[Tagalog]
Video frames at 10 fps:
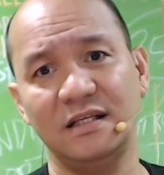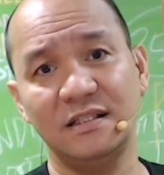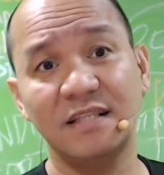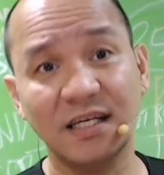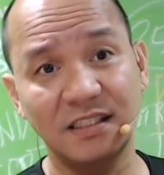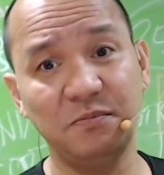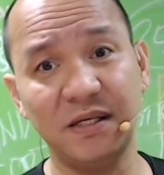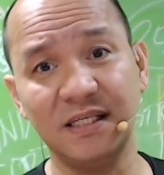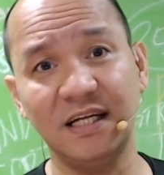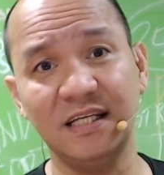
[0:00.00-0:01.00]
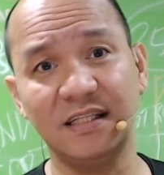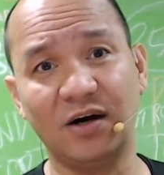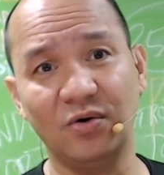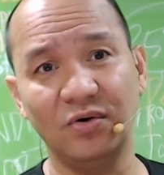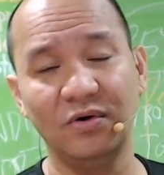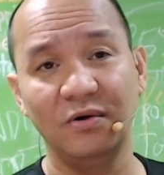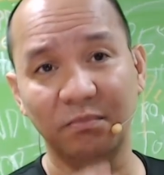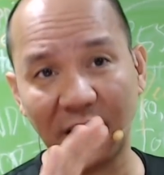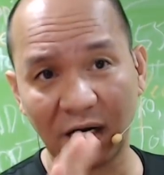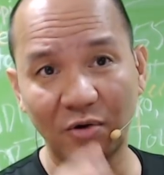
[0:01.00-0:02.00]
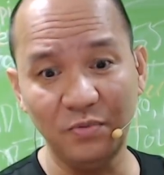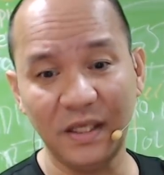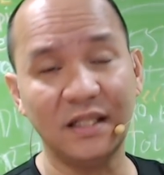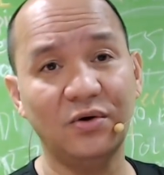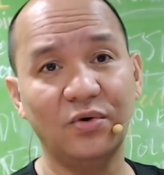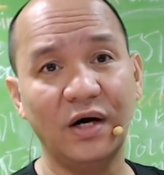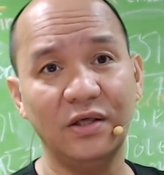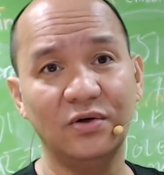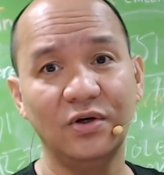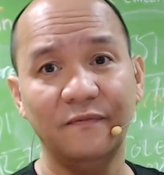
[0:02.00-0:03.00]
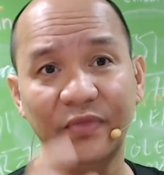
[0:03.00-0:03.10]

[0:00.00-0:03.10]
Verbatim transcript: tax specialist ako para kumita ho kayo